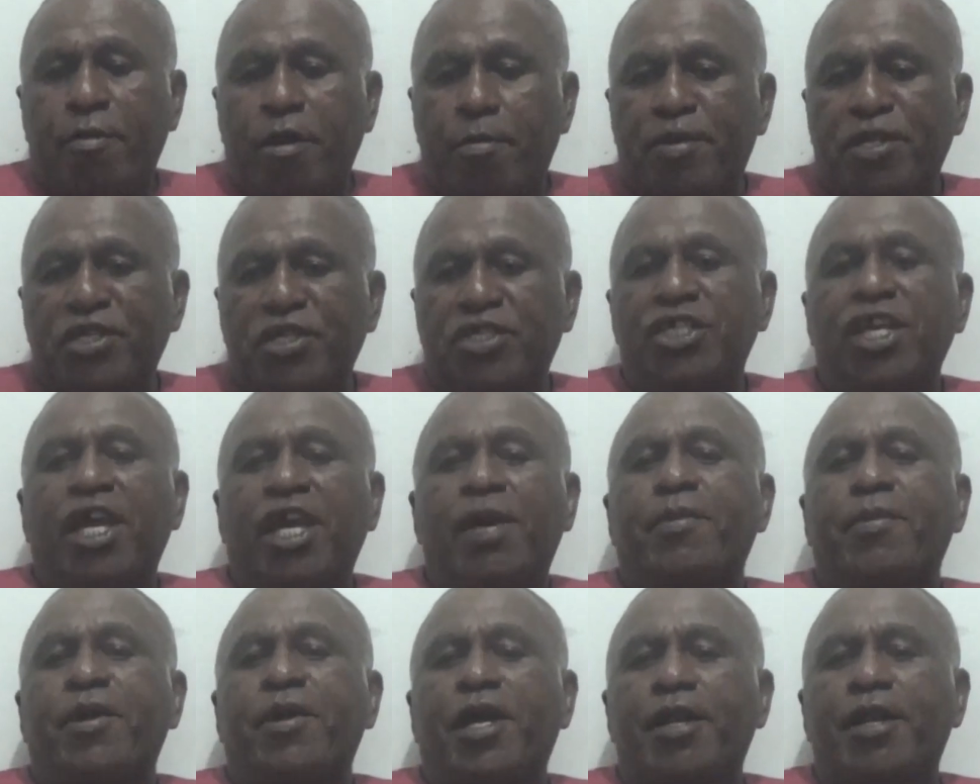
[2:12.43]

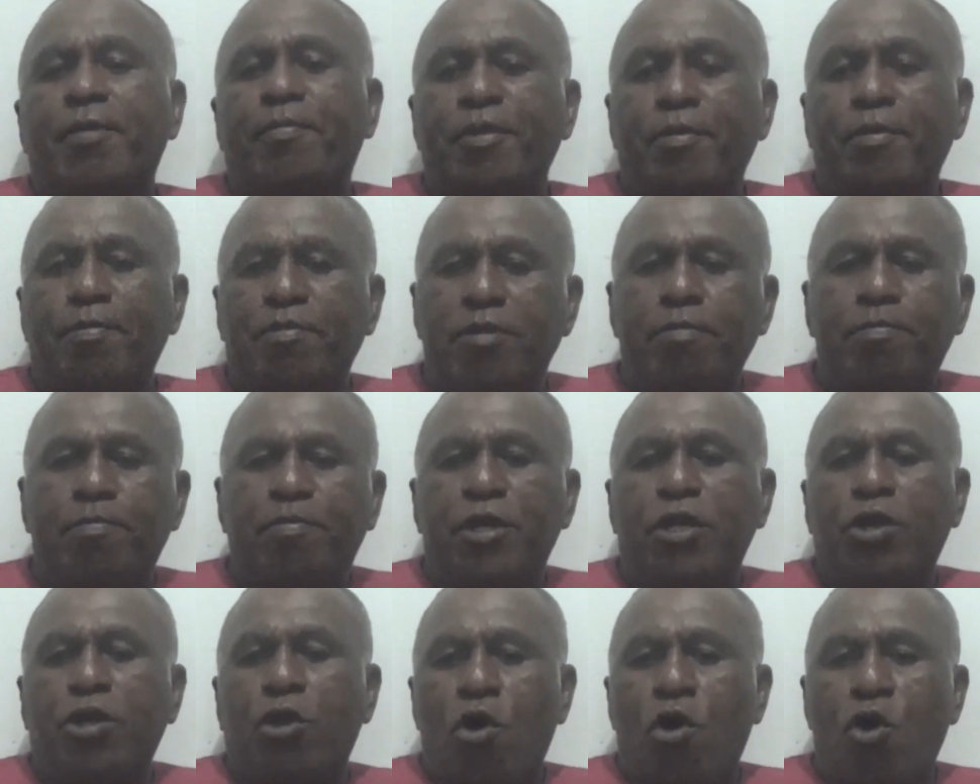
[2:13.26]
mempersiapkan
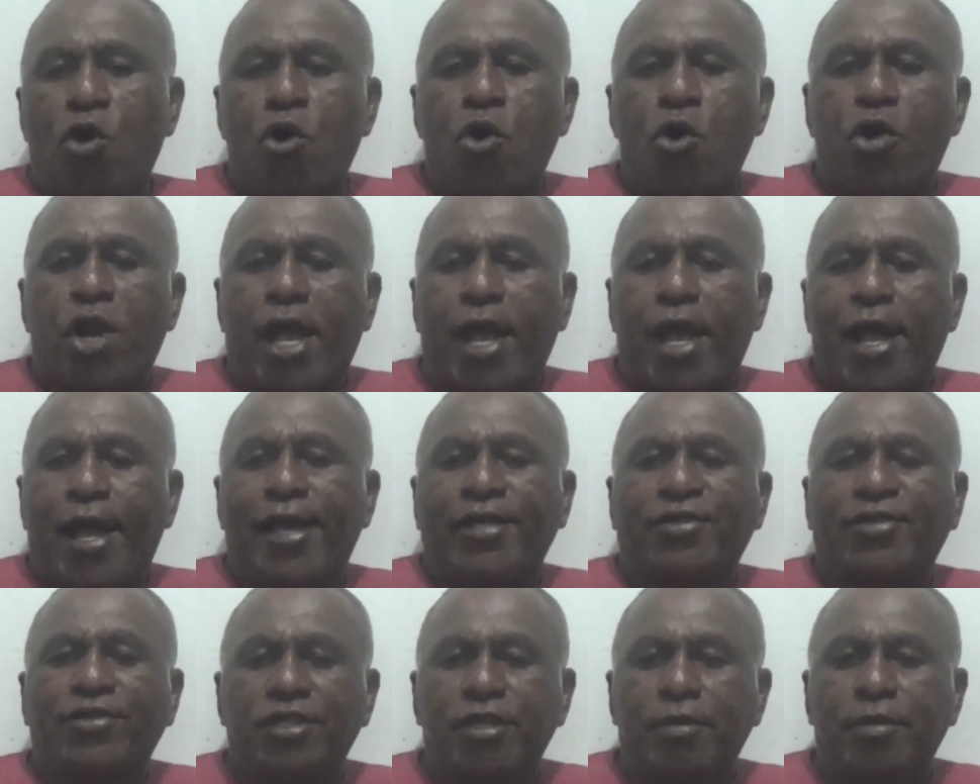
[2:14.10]
pemimpin orang
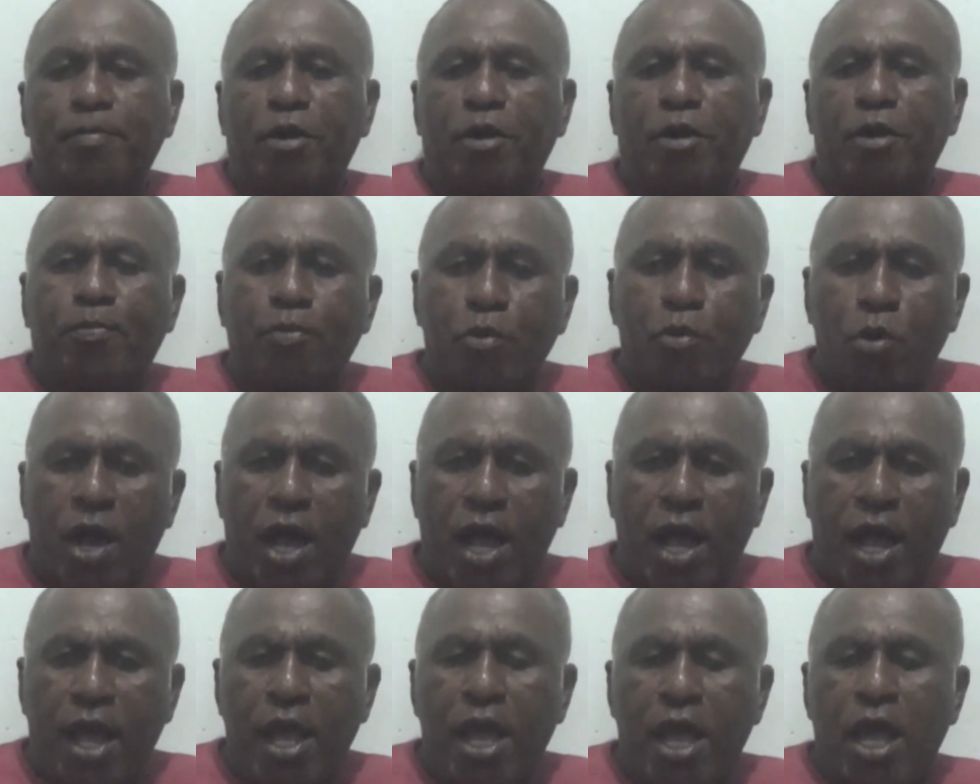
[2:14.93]
asli
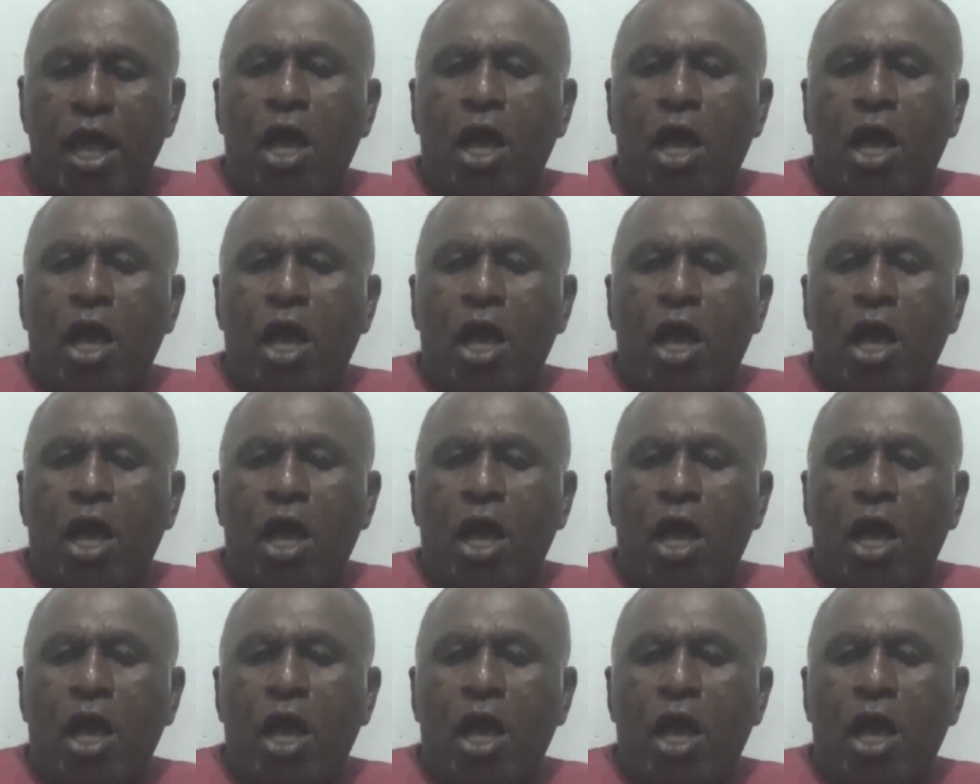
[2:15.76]
Papua